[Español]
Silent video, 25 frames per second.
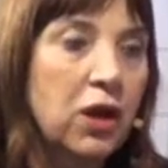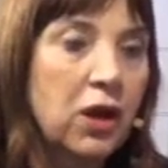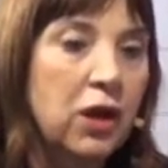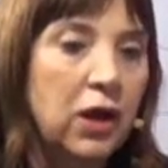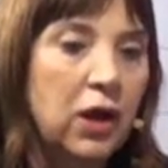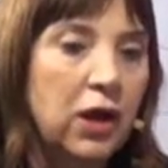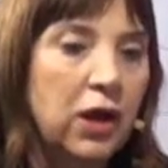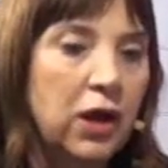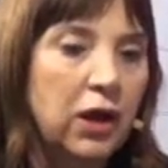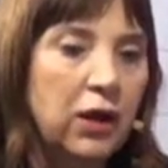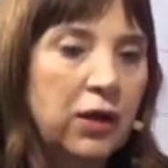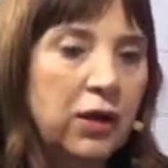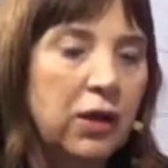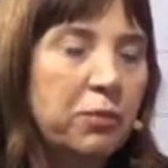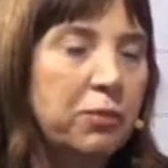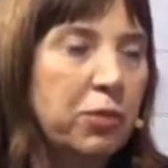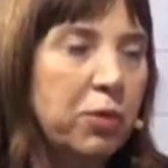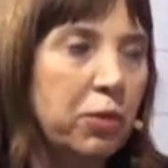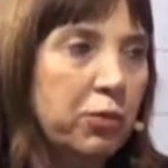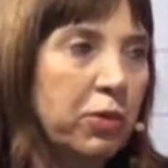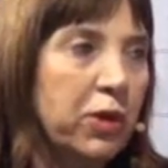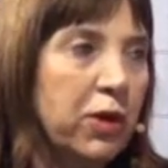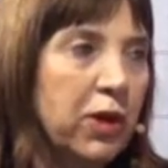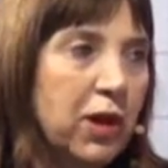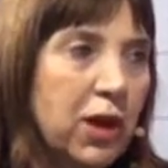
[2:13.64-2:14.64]
eh, de
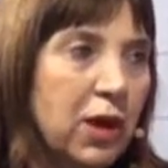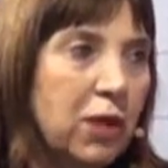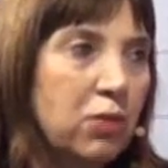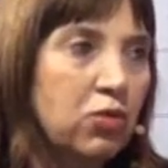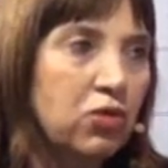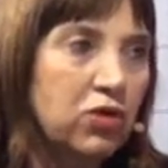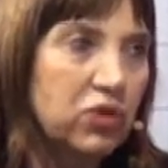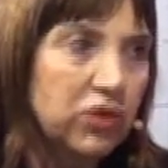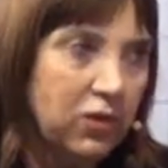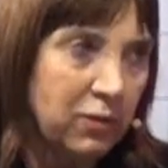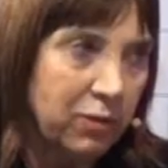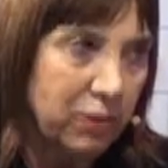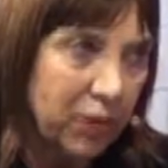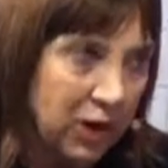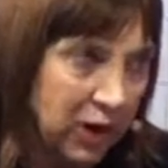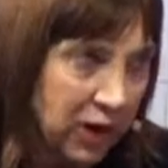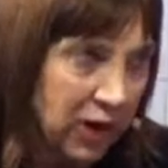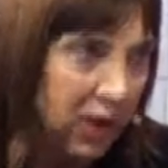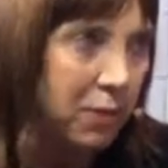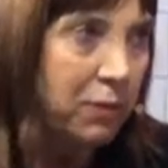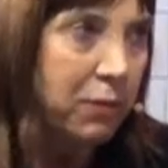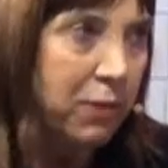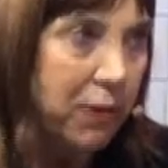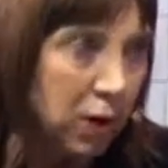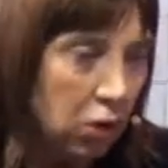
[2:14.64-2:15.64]
propiedad de la
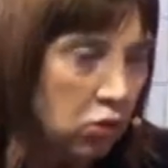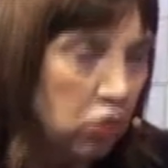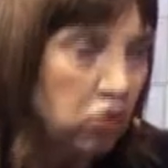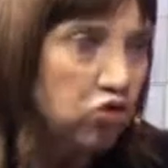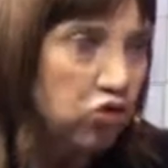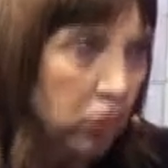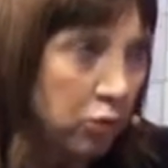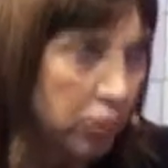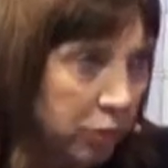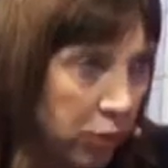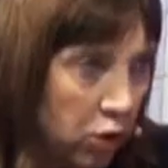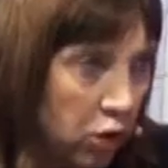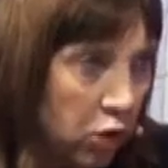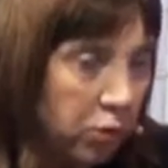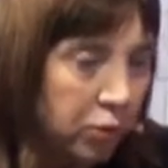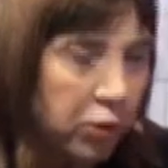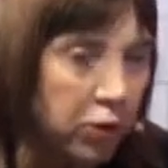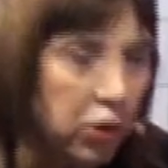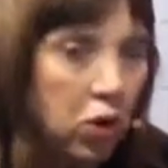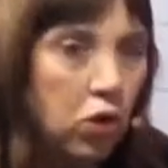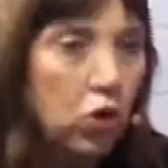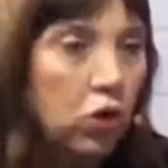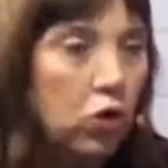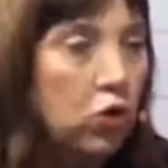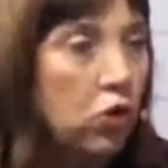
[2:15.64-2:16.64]
municipalidad para uso
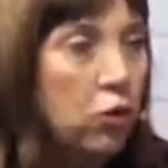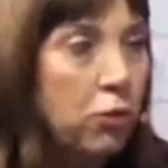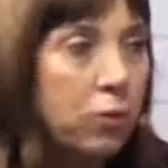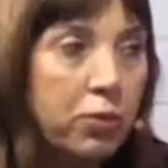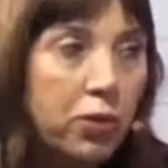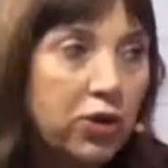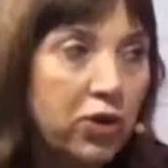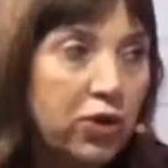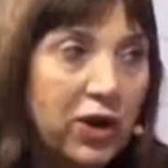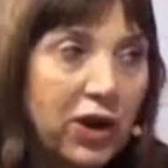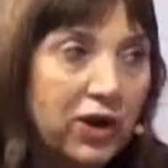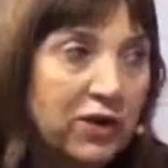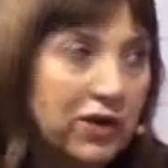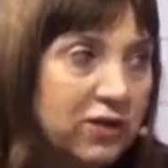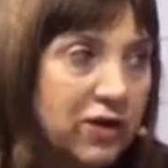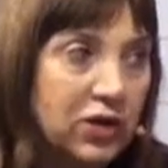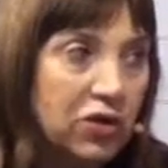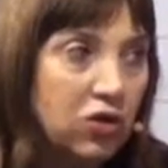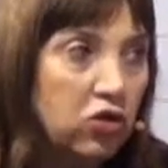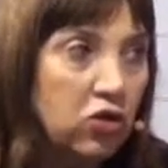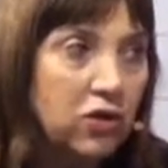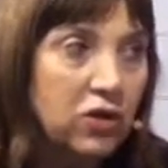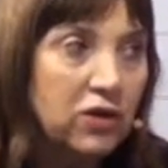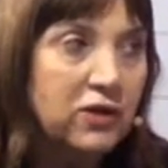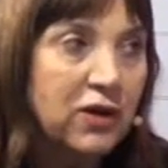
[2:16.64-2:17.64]
propio, no podría hacer
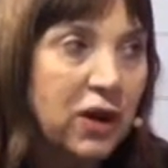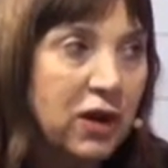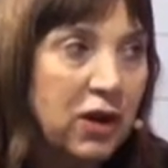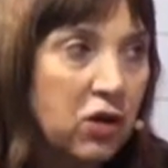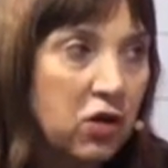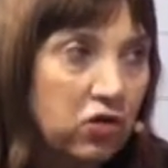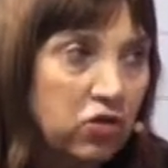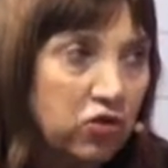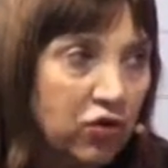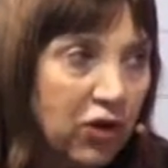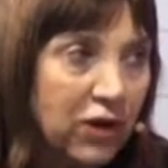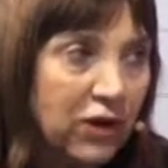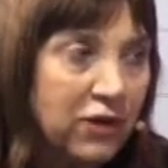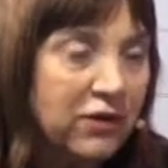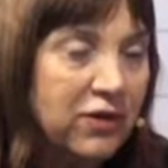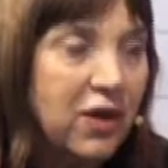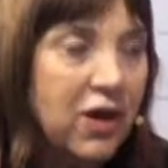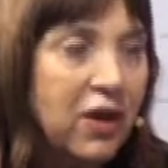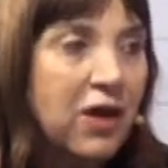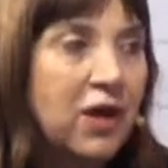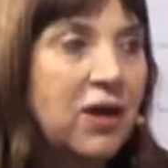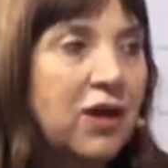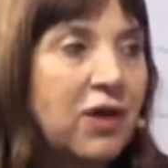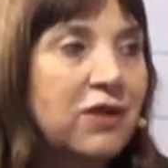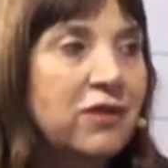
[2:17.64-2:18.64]
todas estas cosas
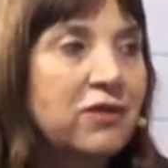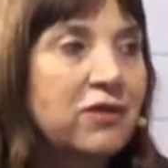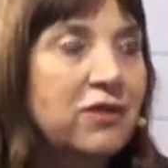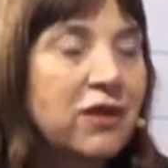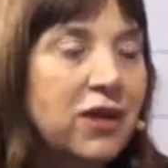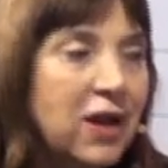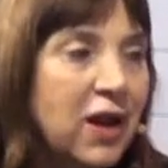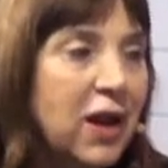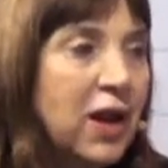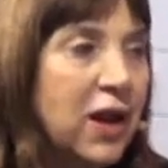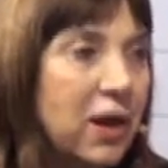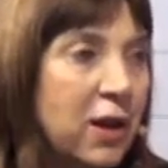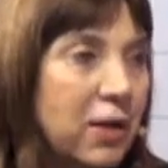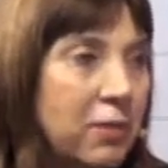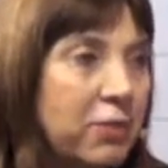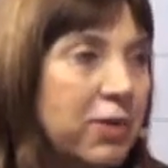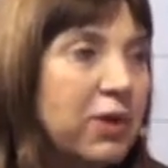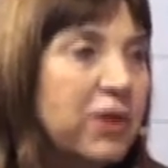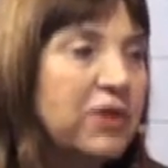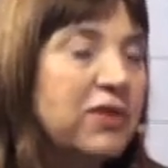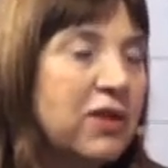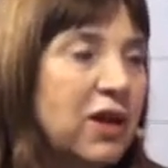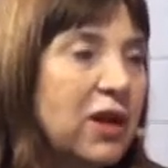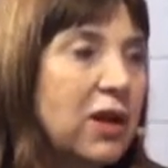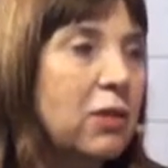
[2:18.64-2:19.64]
si las
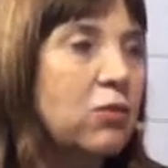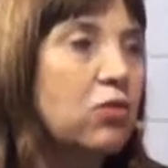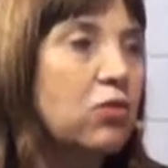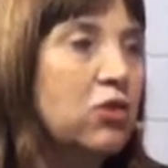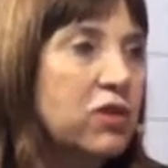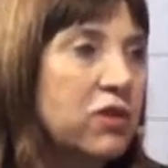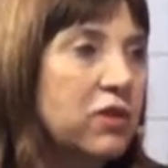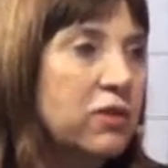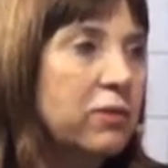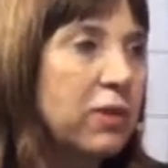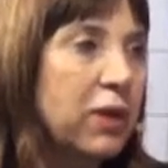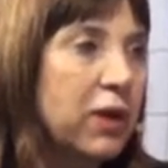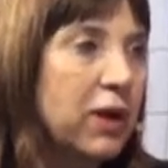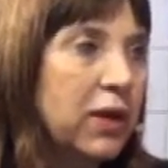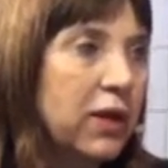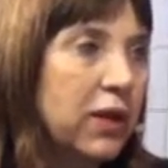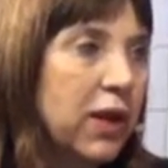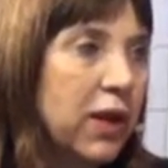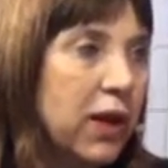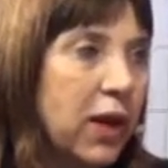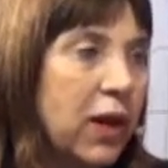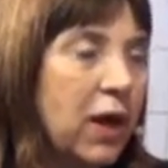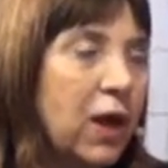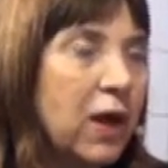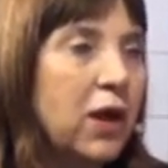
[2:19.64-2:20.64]
empresas y la
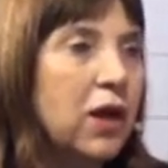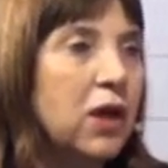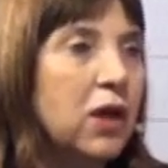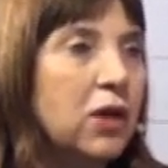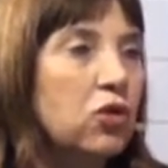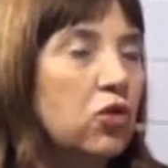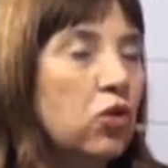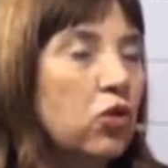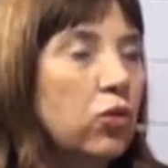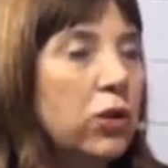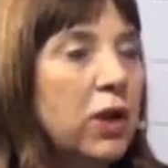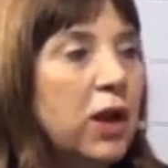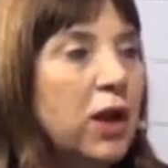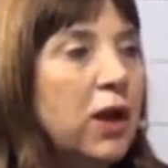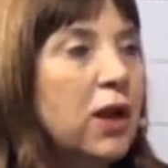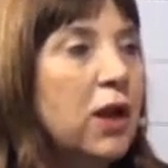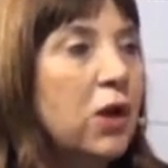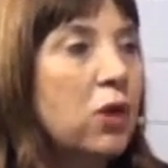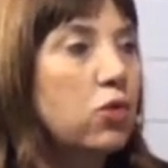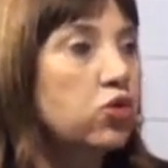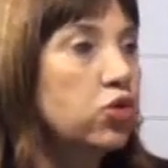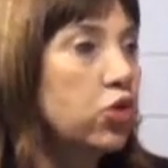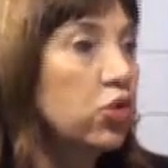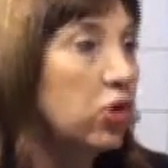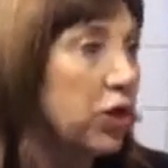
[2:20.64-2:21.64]
municipalidad tuvieran la
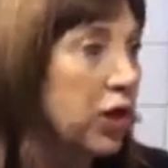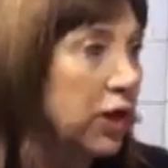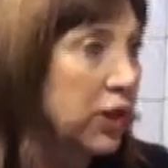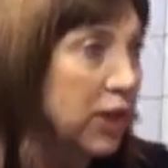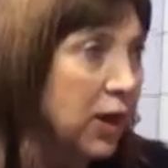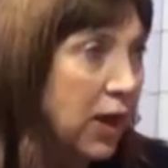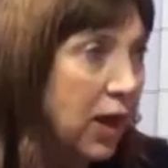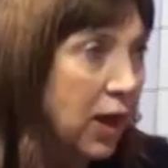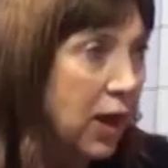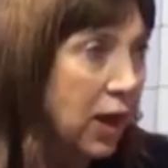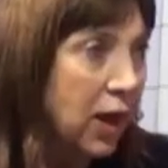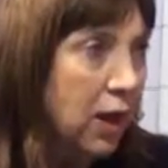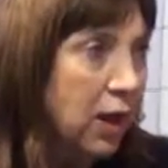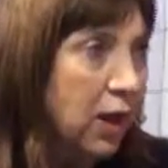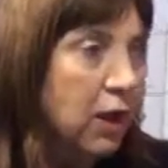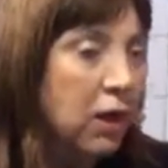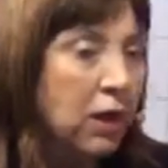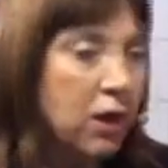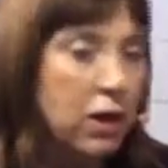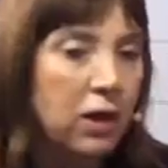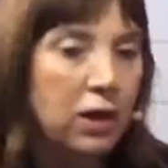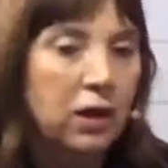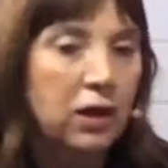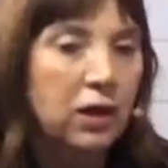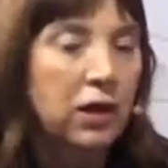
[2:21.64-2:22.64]
autoridad
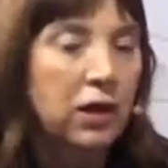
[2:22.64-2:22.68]
que